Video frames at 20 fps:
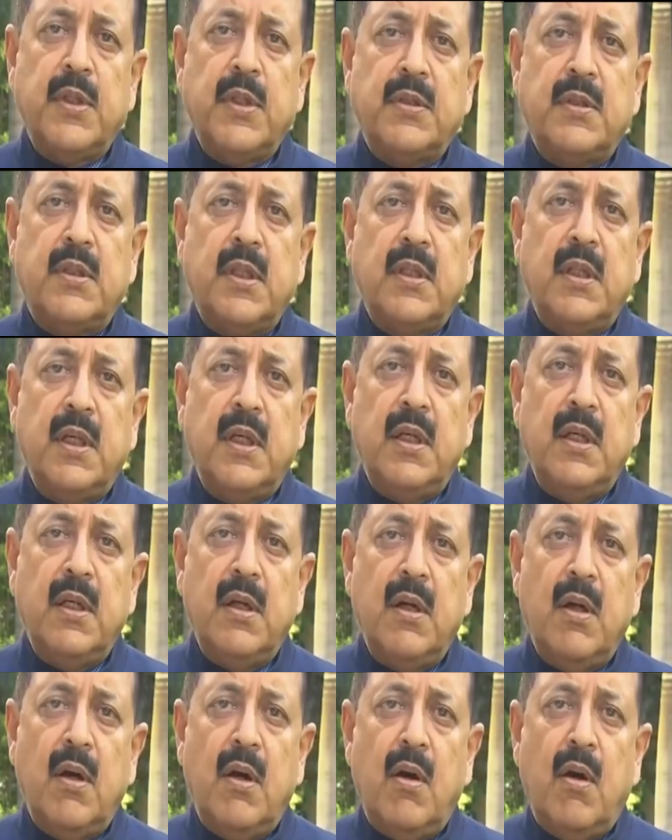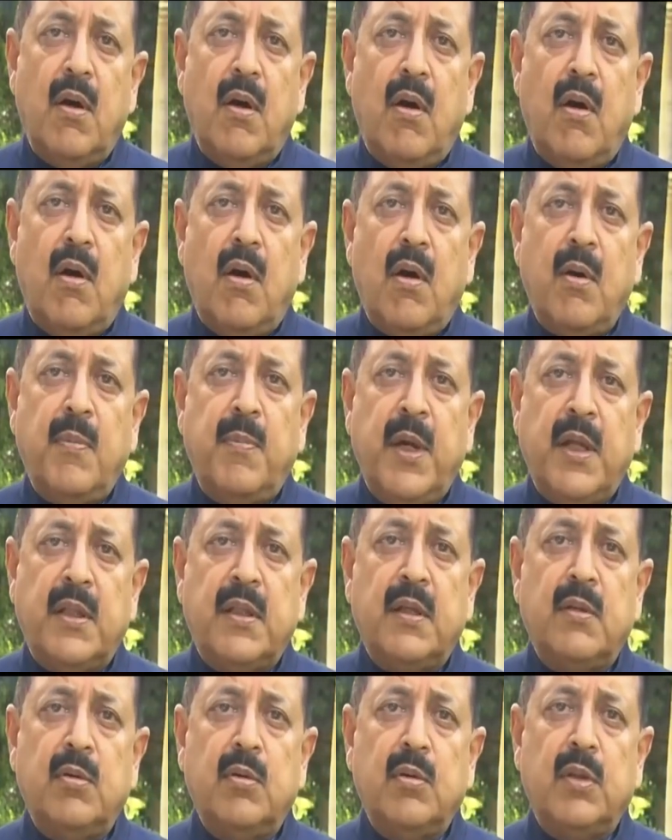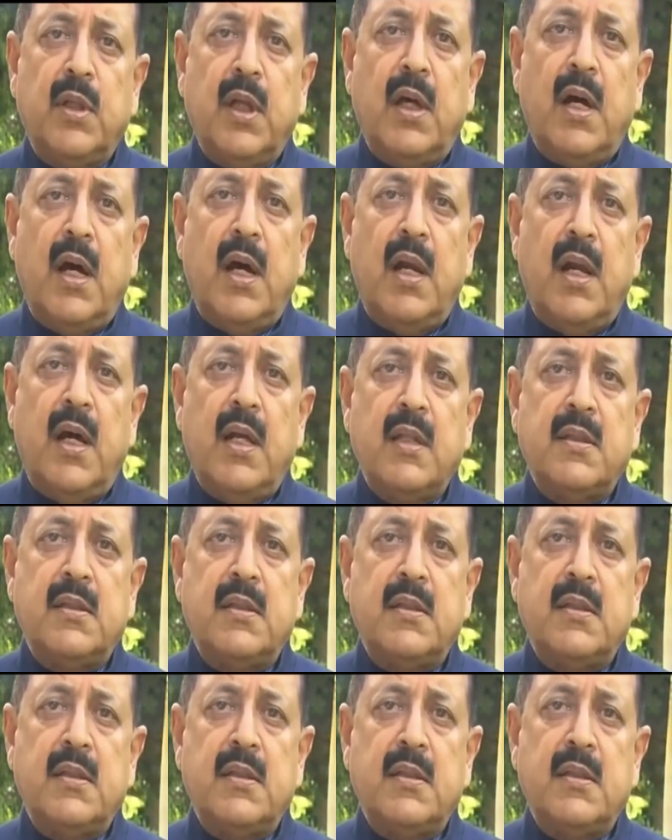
प्रचार फैलाने के लिए एक बहुत बड़ा